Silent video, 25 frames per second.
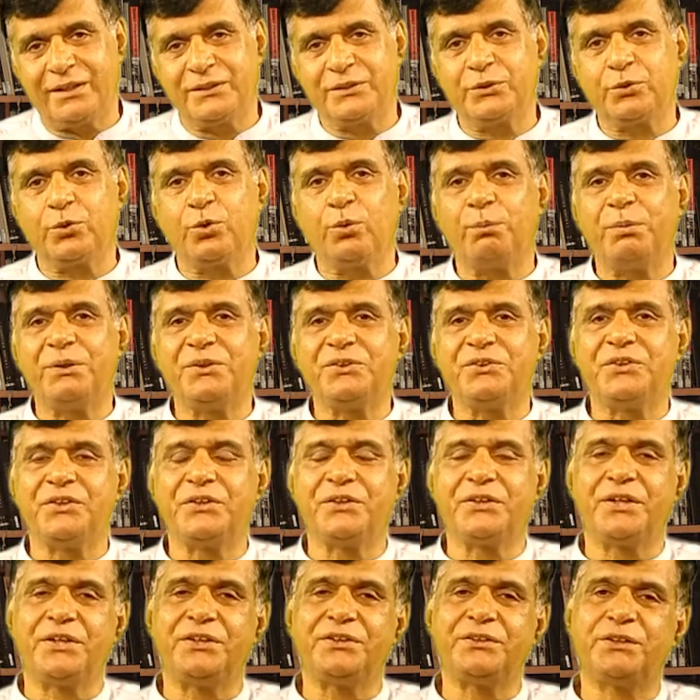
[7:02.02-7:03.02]
आज के ओपन
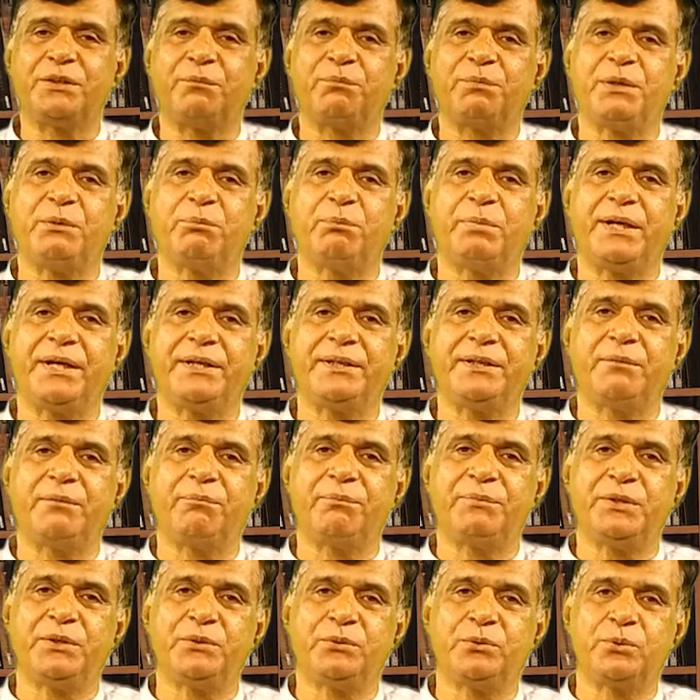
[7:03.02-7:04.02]
सीक्रेट से अपने भाई
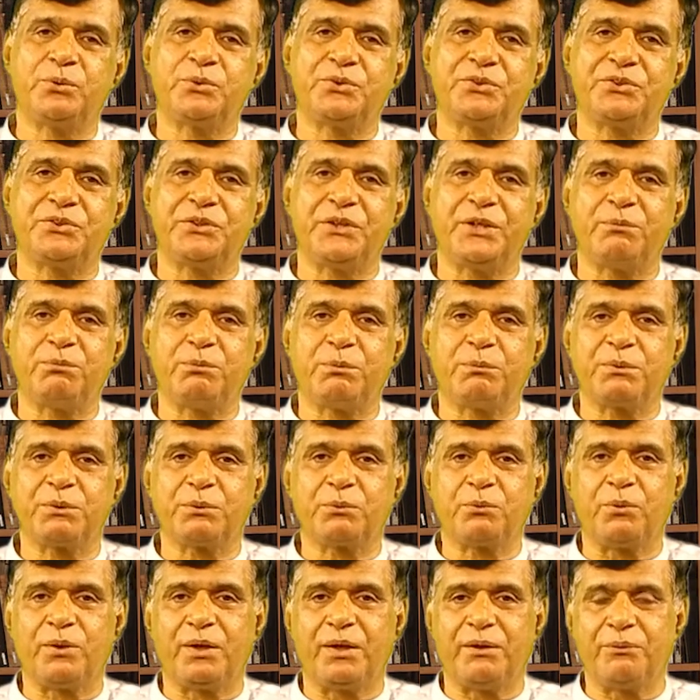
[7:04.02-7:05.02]
अपने दोस्त शेर मोहम्मद
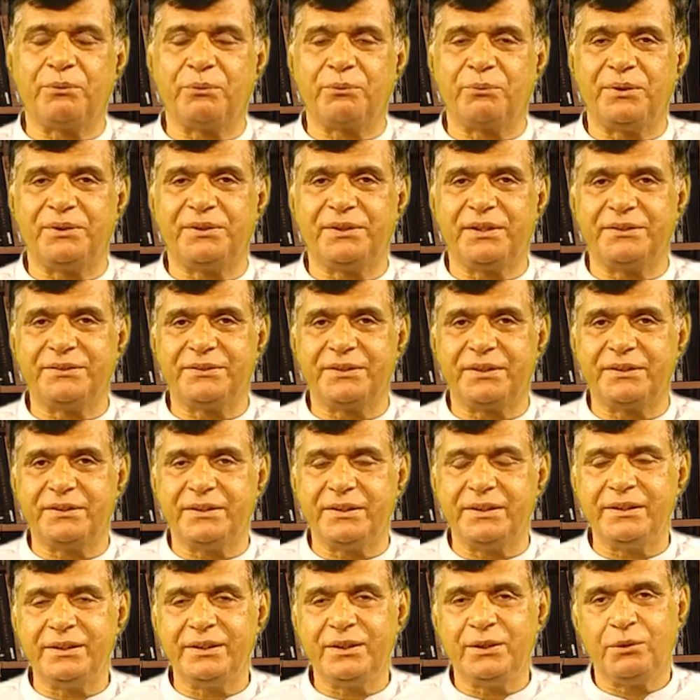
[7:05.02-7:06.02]
ख्वार को इजाज़त
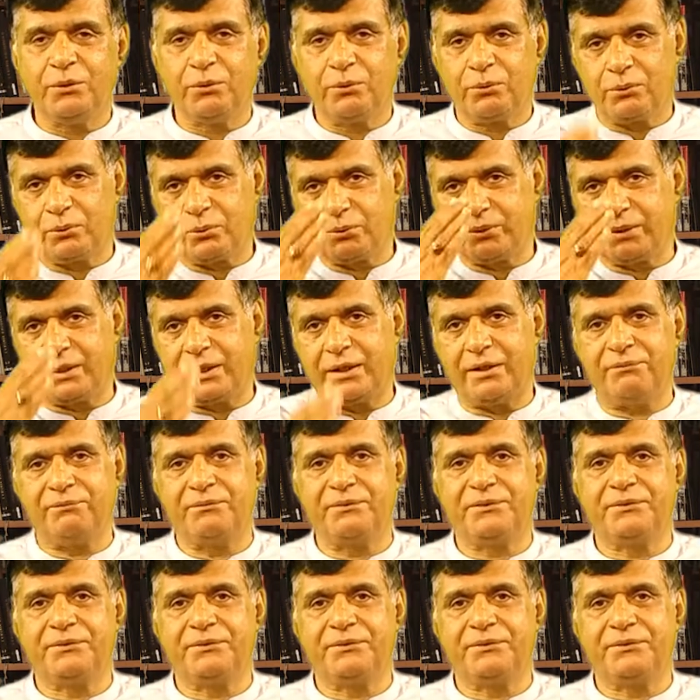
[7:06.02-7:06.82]
दें खुदा